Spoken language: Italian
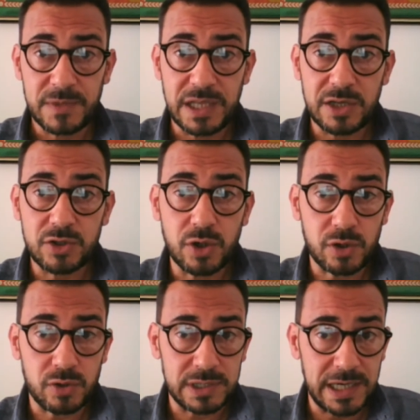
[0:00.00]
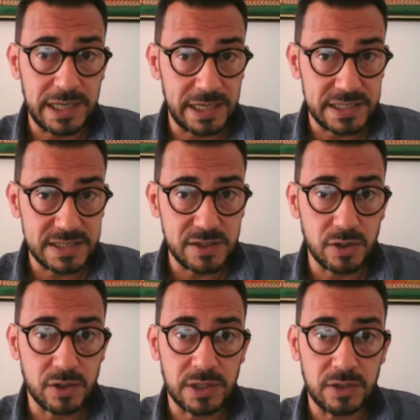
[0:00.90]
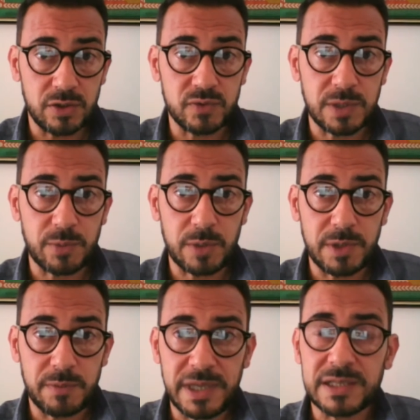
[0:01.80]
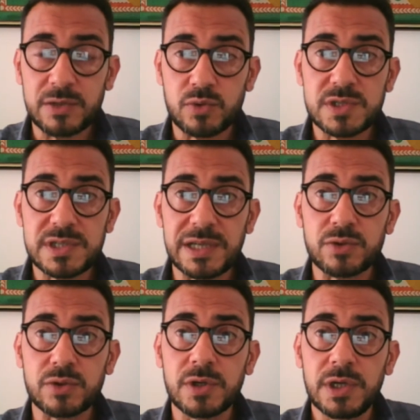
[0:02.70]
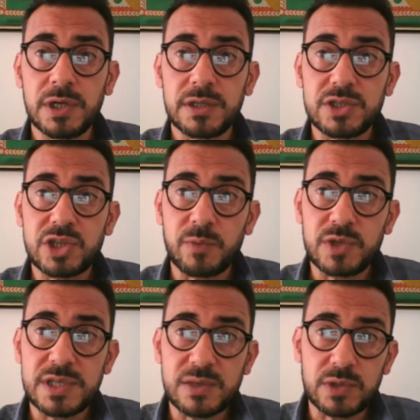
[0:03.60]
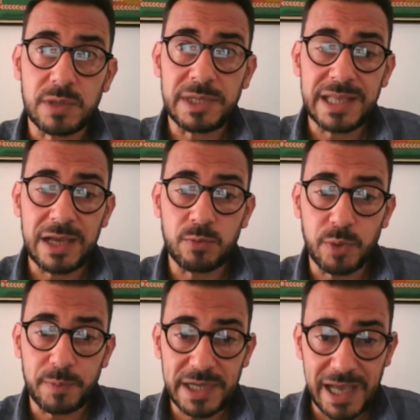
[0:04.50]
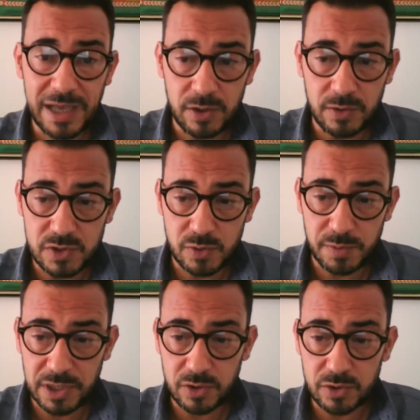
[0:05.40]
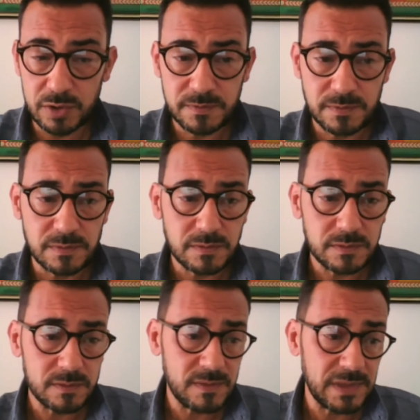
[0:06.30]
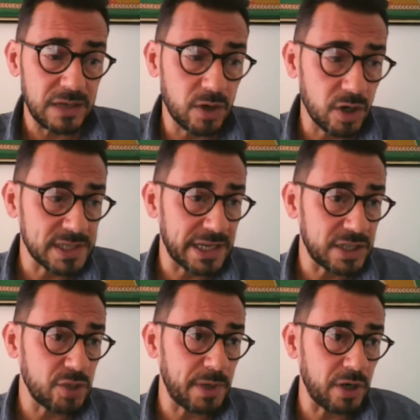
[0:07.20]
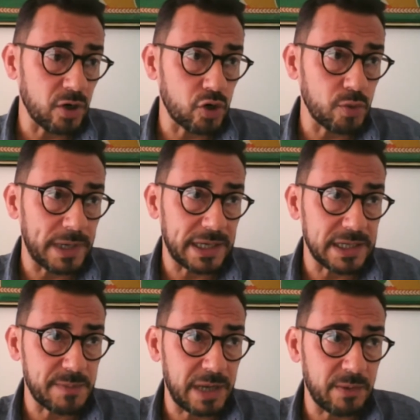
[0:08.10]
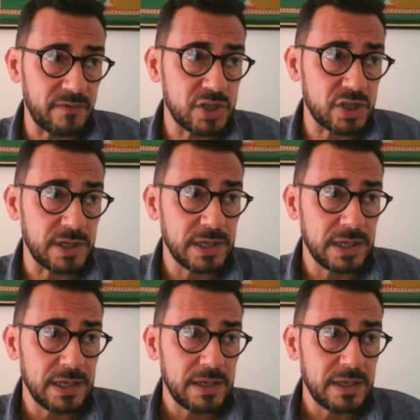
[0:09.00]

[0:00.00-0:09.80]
di ritorno delle aggressioni dovute probabilmente ad uno stato diciamo di salute mentale un po' precario in questo periodo, cosa che ci preoccupa e che speriamo invece